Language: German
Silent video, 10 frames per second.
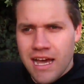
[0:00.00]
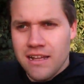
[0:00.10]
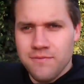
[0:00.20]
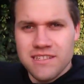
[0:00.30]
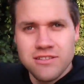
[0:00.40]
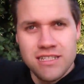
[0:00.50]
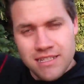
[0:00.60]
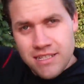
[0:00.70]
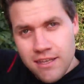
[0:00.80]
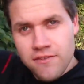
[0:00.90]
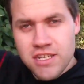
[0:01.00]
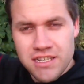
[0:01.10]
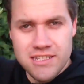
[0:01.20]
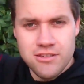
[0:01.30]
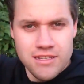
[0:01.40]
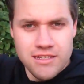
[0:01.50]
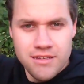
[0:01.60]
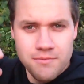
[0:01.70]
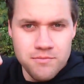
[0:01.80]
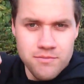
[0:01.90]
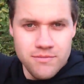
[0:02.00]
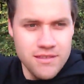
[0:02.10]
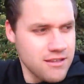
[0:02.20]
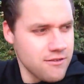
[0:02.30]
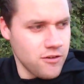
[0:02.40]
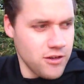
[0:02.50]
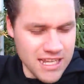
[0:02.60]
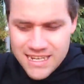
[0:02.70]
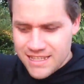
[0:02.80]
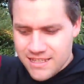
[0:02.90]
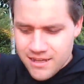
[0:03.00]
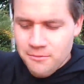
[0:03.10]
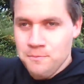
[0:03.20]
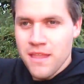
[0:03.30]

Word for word: hatten wir so die tiefstehende Sonne, so von hinten. Ne?